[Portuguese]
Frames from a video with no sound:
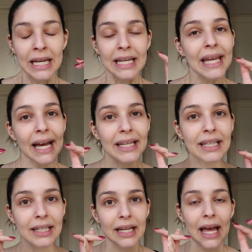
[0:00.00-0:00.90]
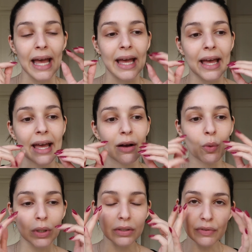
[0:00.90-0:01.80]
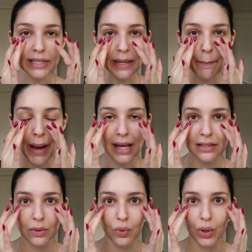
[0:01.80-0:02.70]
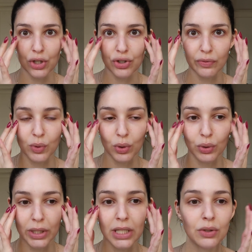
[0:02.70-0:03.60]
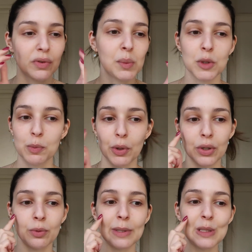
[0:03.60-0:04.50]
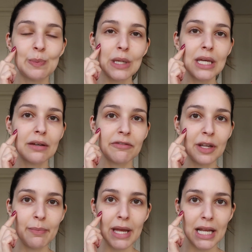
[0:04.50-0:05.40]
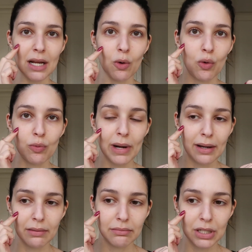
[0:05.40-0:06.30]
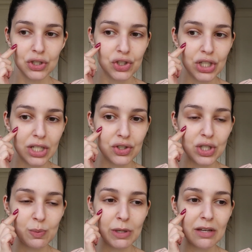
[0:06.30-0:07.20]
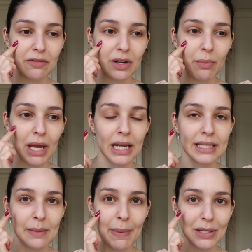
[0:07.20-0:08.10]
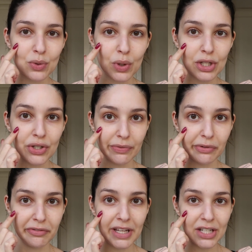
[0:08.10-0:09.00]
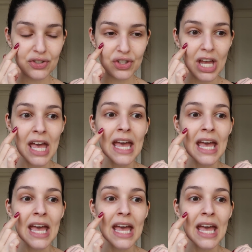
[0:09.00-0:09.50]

E aí, é, quando você passa o corretivo colorido, vamos pôr numa espinha vermelha ou uma manchinha de espinha vermelha, você passa o corretivo verde,